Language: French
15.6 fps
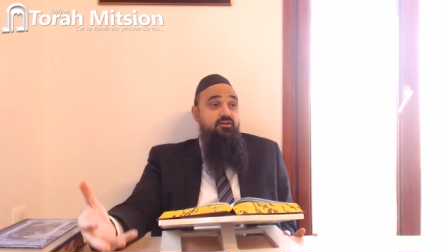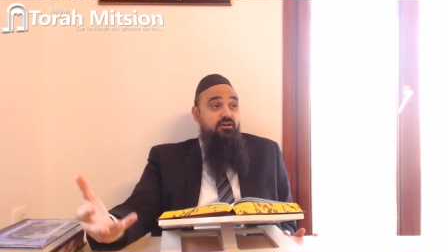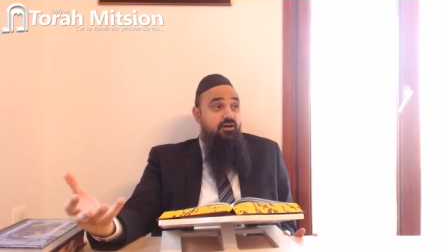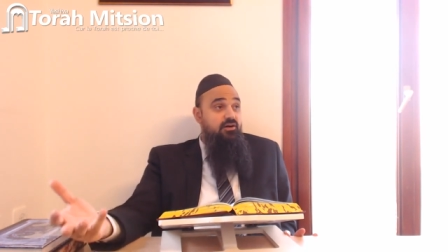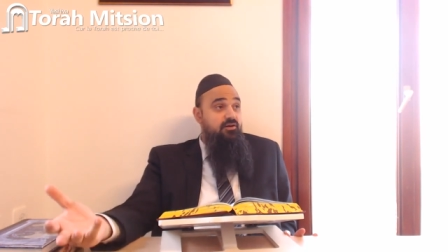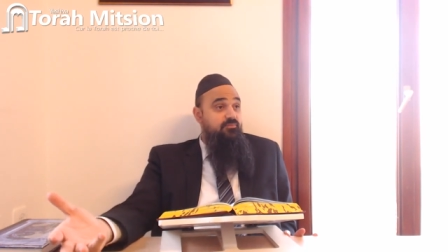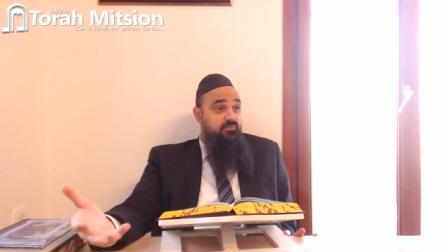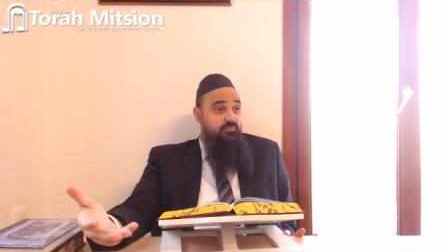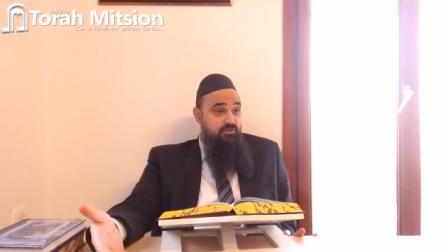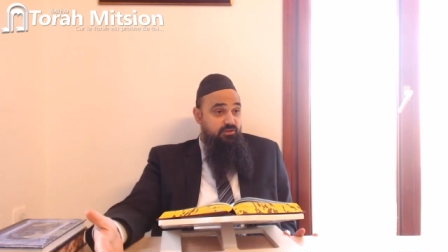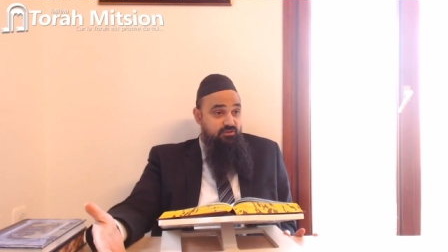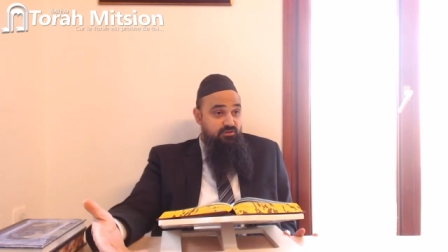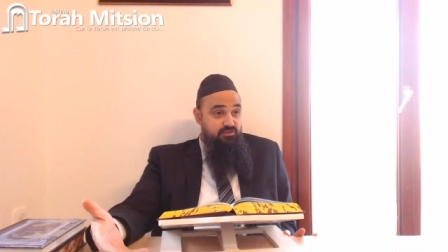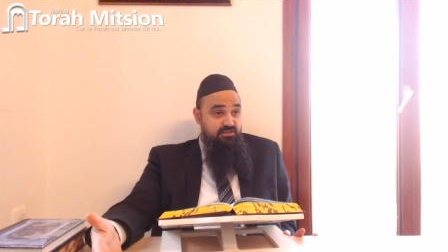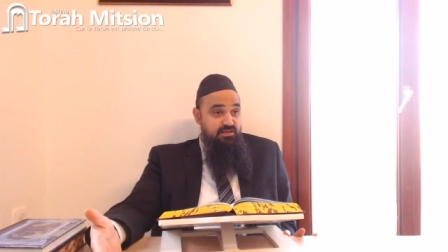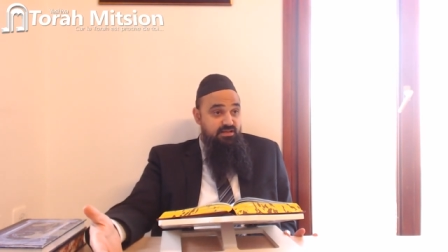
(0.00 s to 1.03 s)
comme
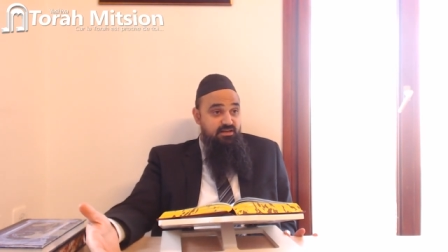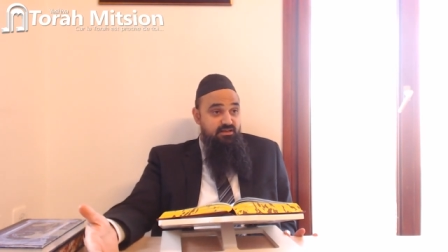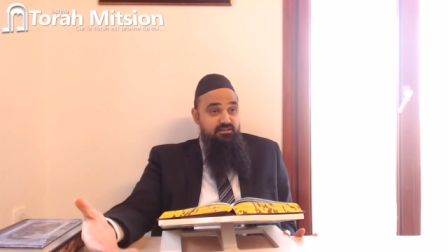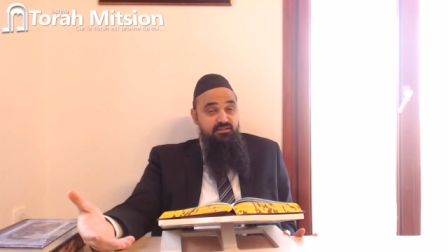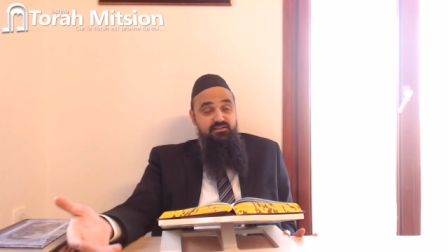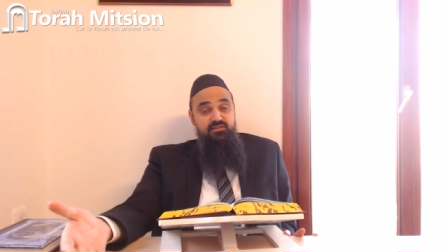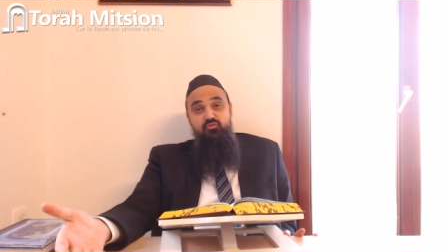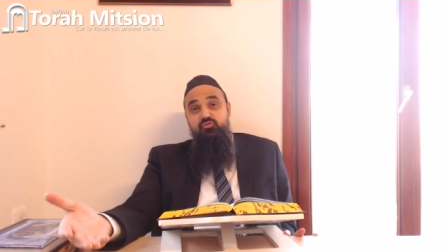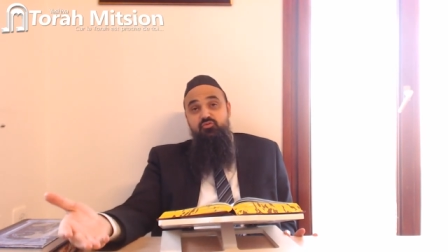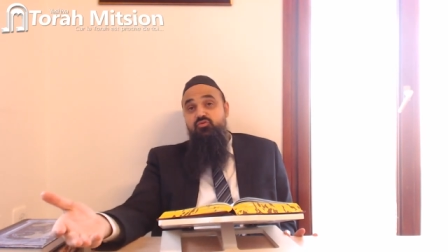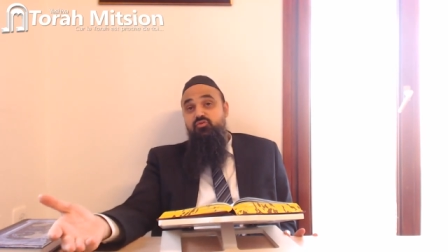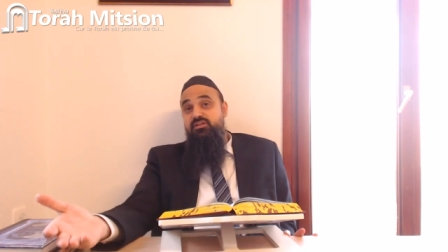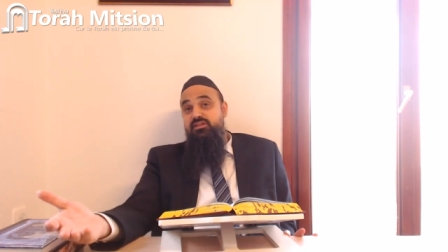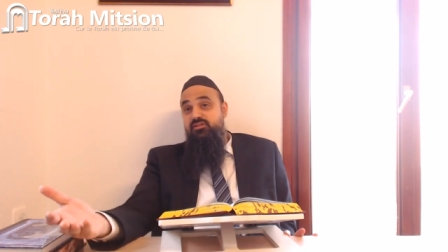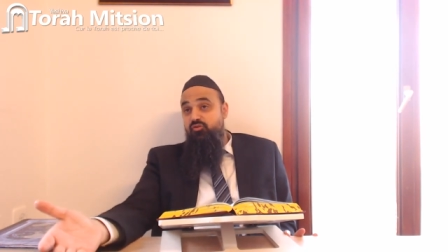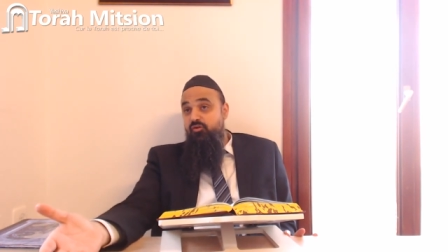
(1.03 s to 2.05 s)
dans notre cas, il y a des gouttes
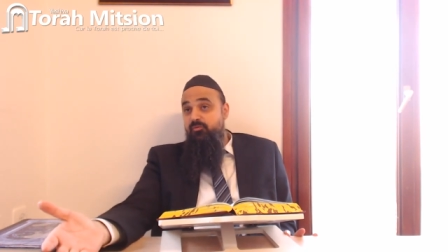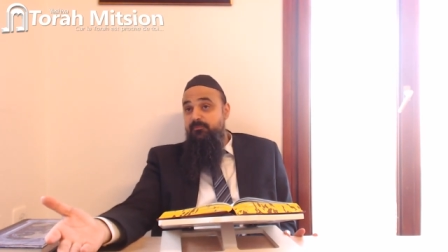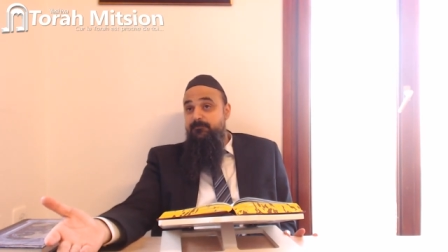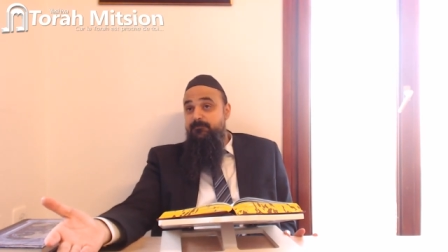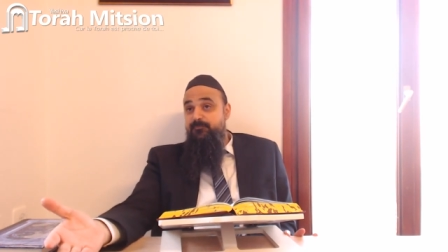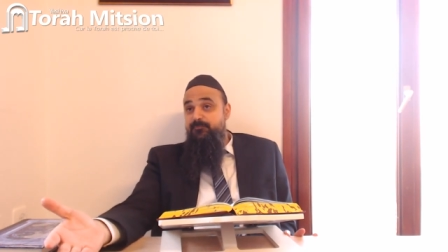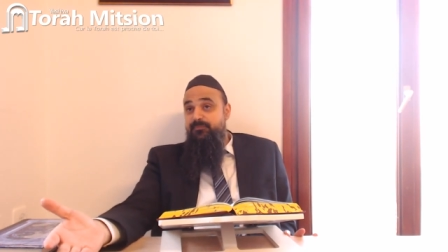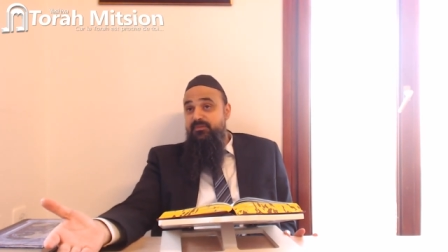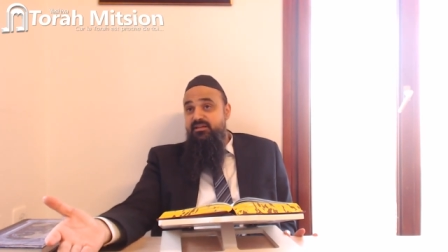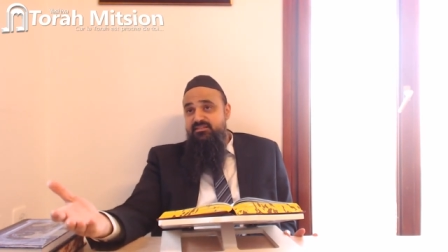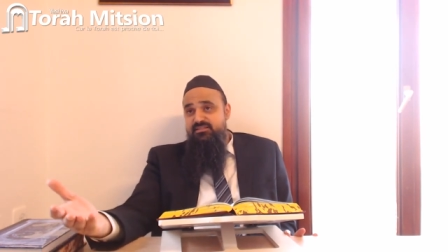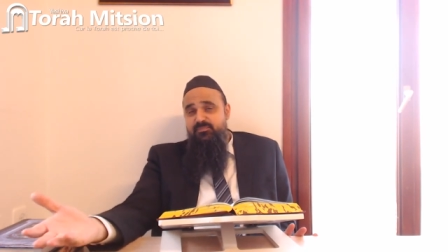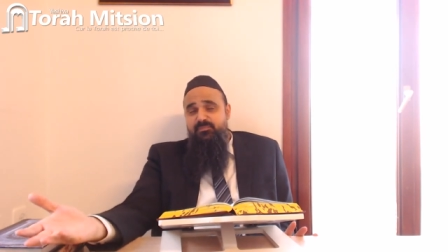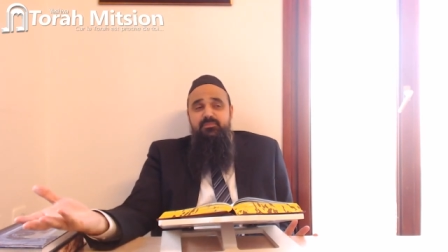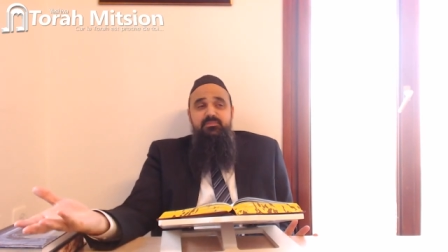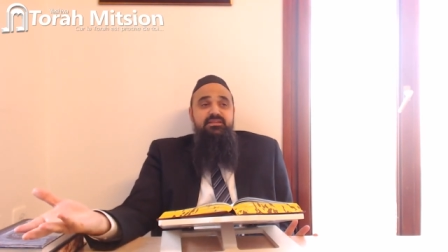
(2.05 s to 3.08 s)
d'eau qui tombent,
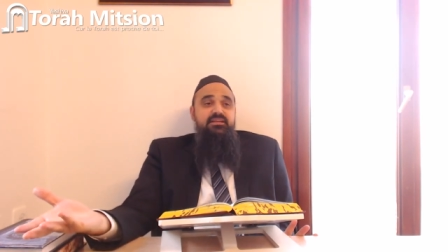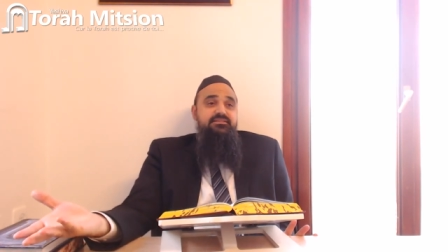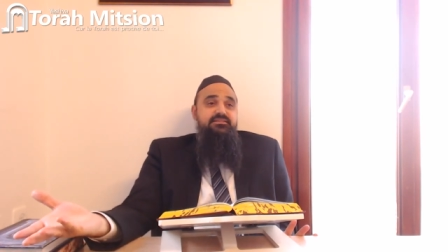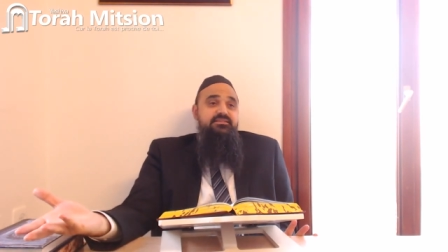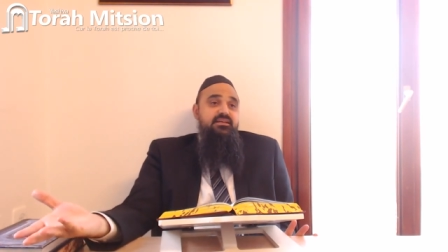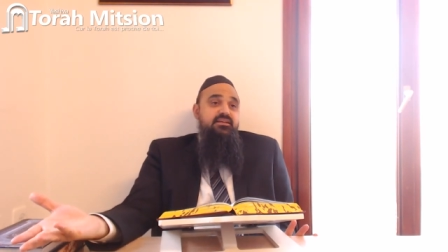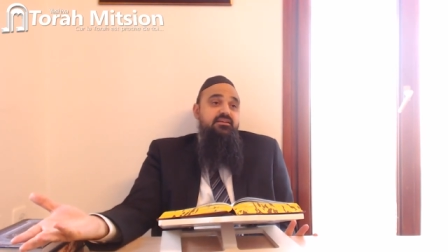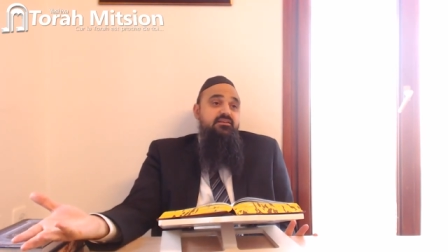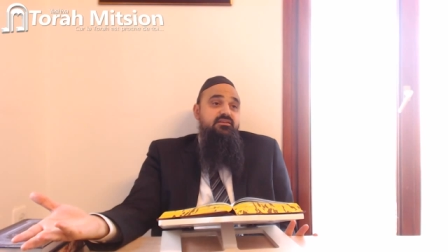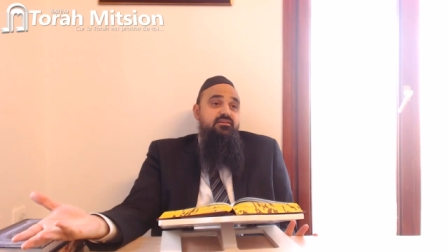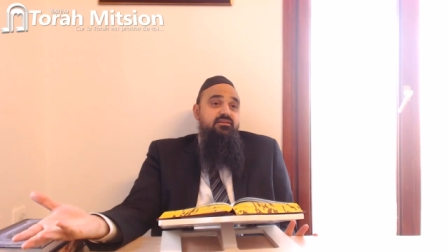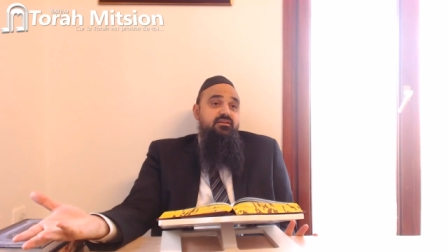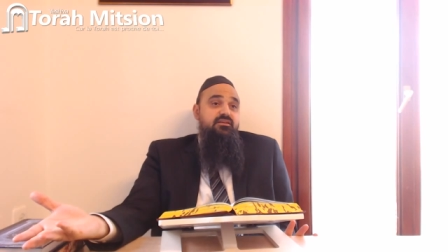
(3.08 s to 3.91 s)
ça s'appelle mitra sec.